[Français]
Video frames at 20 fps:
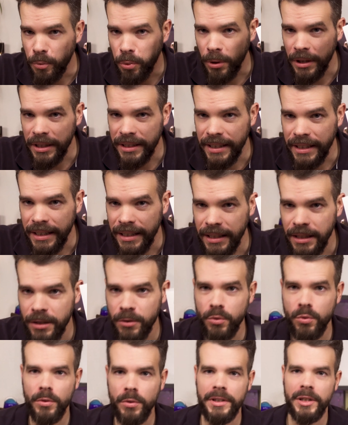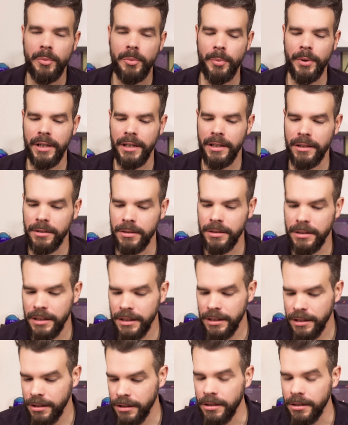pour les techs où on y parle
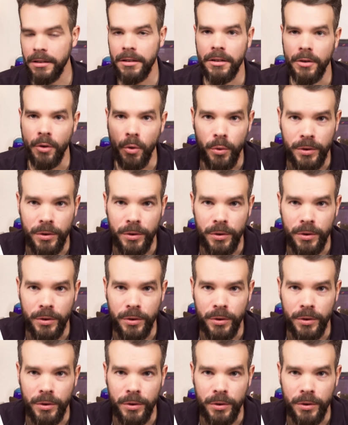euh,